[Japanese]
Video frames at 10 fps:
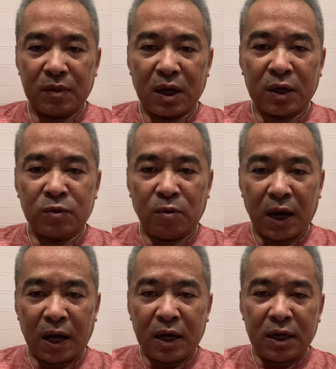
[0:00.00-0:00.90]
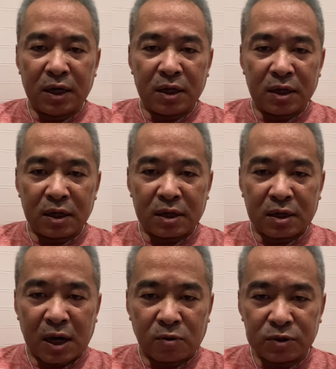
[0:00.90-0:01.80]
あとは、
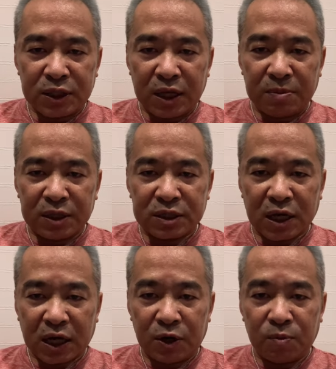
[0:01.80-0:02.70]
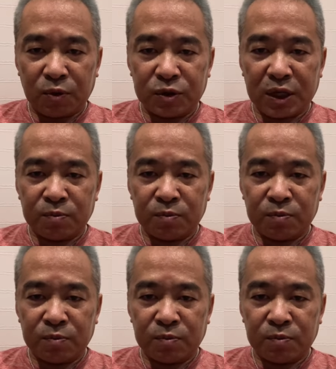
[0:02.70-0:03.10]
過去生まで遡って